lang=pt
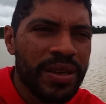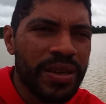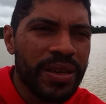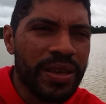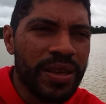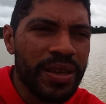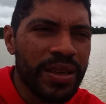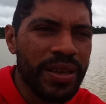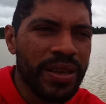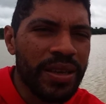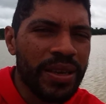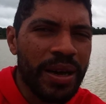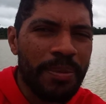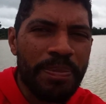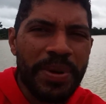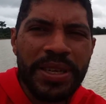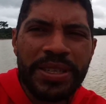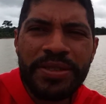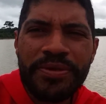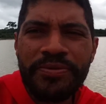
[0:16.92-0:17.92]
E,
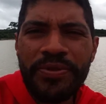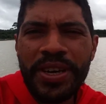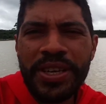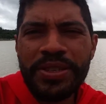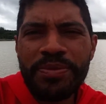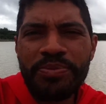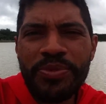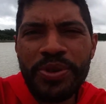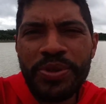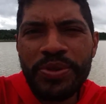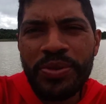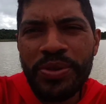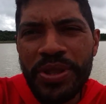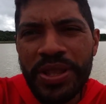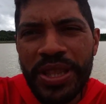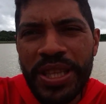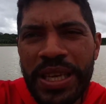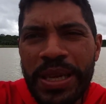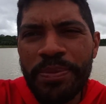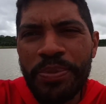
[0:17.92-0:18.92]
rapaz, faz muito
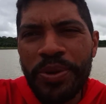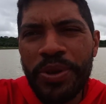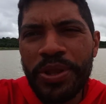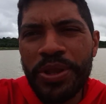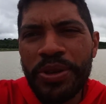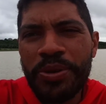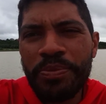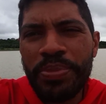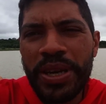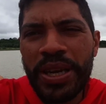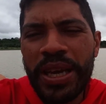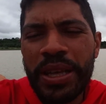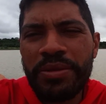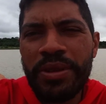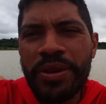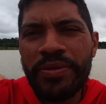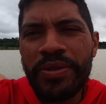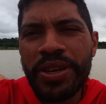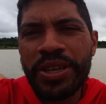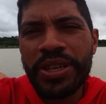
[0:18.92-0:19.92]
tempo que eu tenho pregado
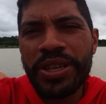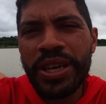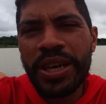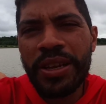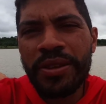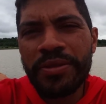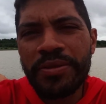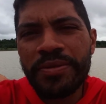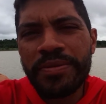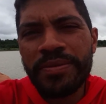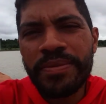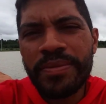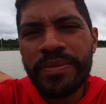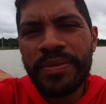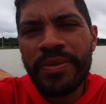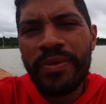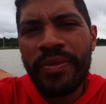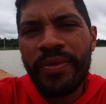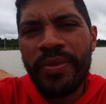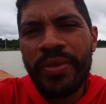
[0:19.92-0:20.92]
o Evangelho,
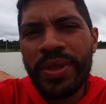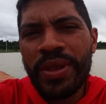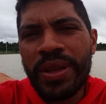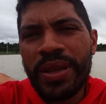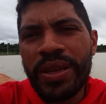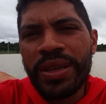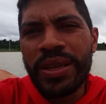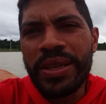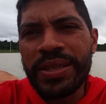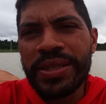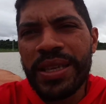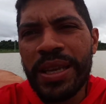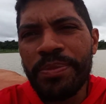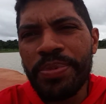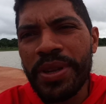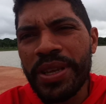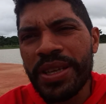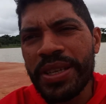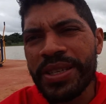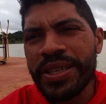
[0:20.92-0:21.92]
e
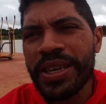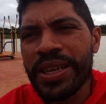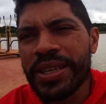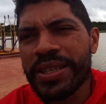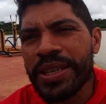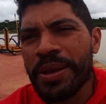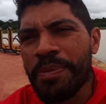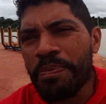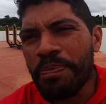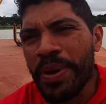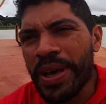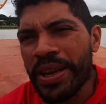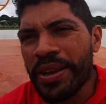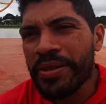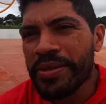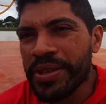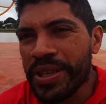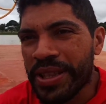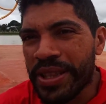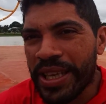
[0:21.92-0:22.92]
sempre que chega esse
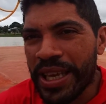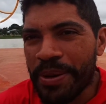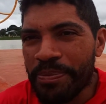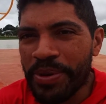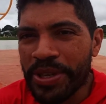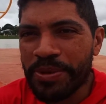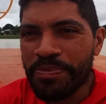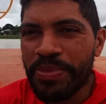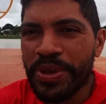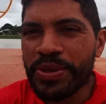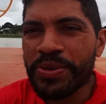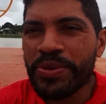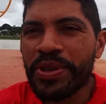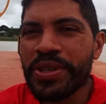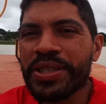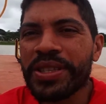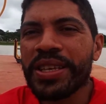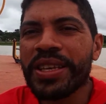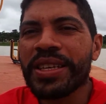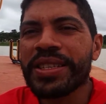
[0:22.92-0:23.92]
período de tempo, as
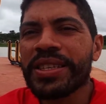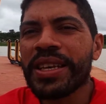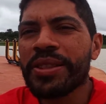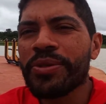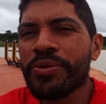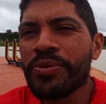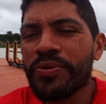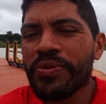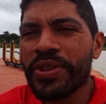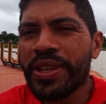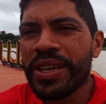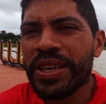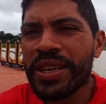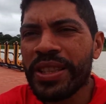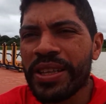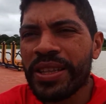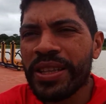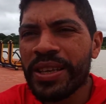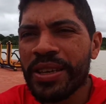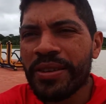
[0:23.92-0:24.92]
pessoas têm essa dúvida
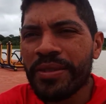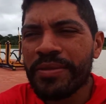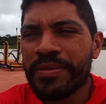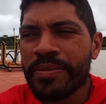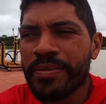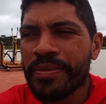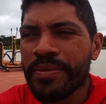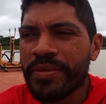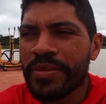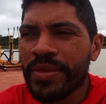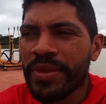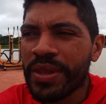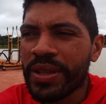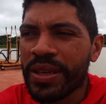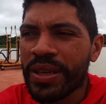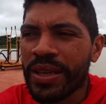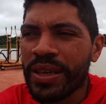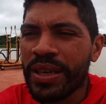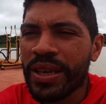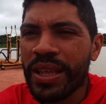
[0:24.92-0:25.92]
ainda, né?
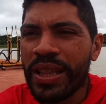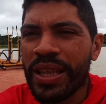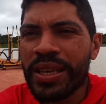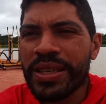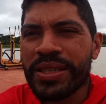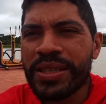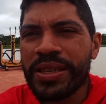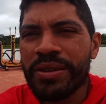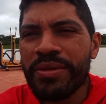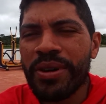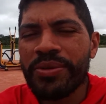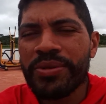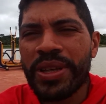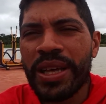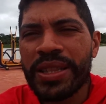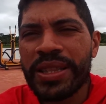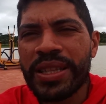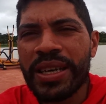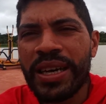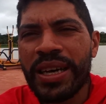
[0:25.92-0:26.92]
Em relação ao
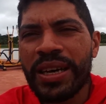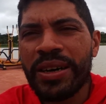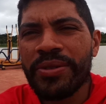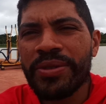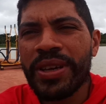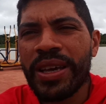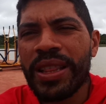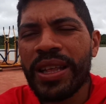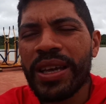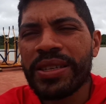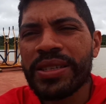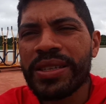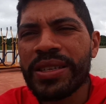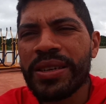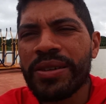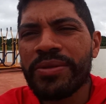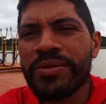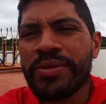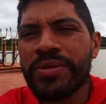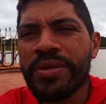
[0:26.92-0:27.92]
Natal, em
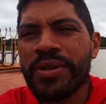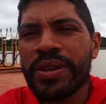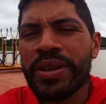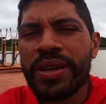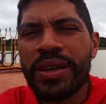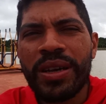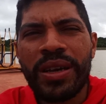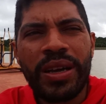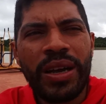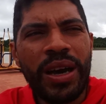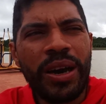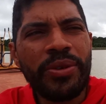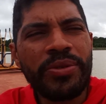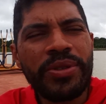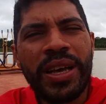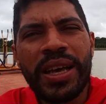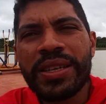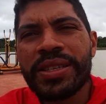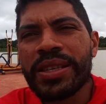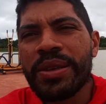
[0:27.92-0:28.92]
relação ao
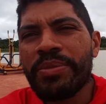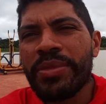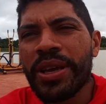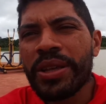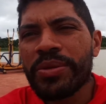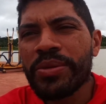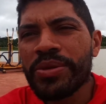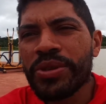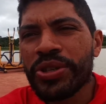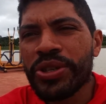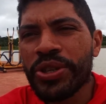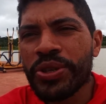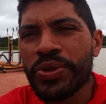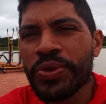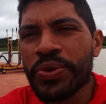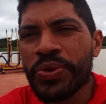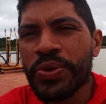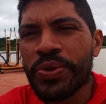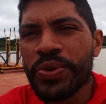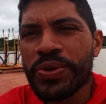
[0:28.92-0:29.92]
nascimento de
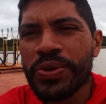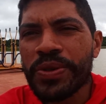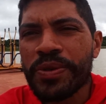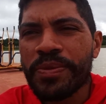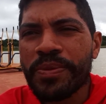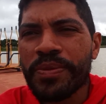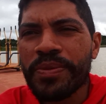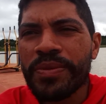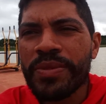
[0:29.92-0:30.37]
Jesus.